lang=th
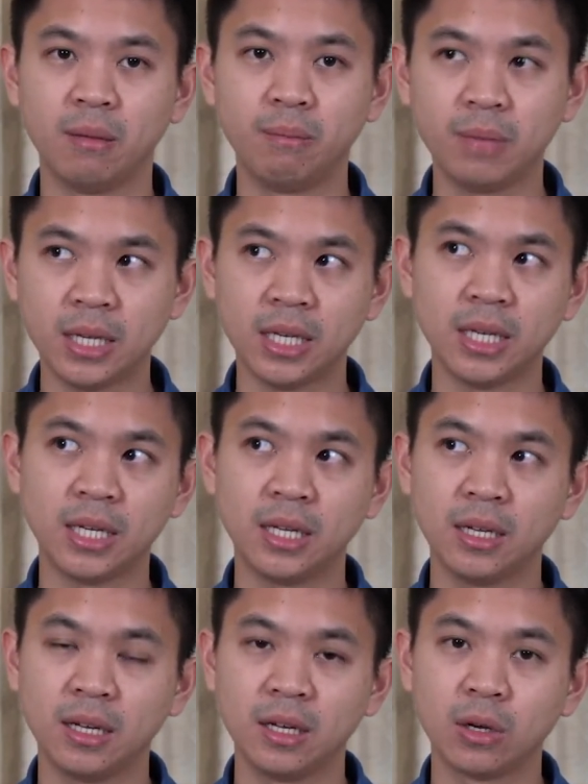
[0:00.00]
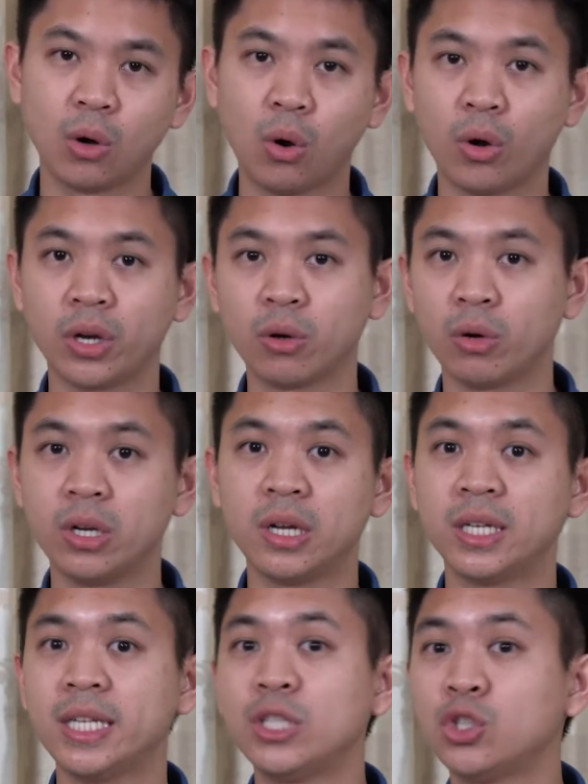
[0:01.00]
มีคนคนหนึ่
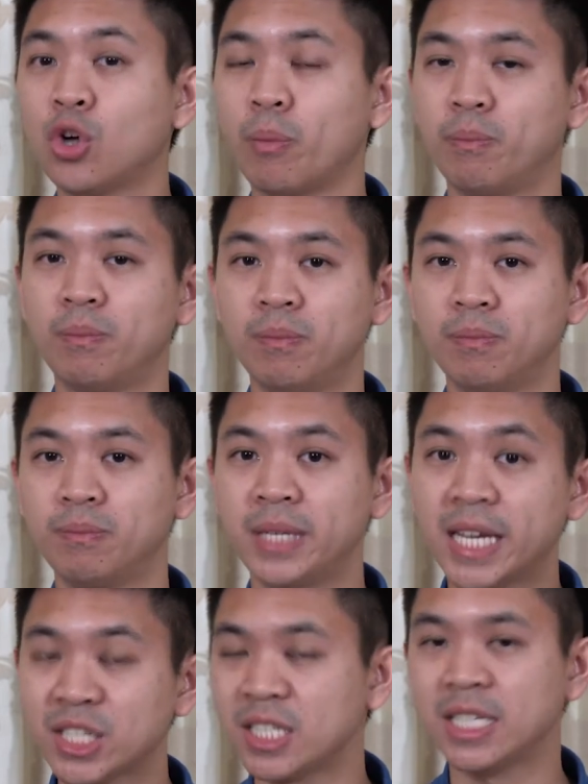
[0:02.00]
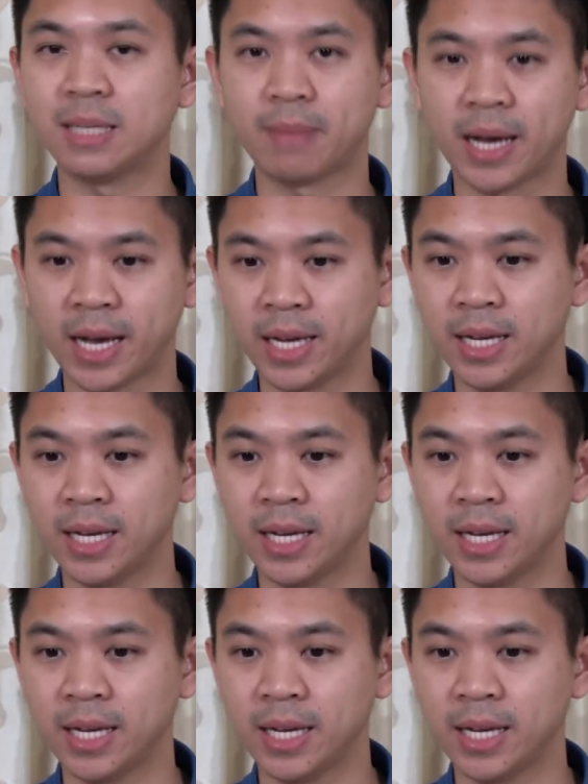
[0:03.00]
งที่จบ พี เอช ดี มา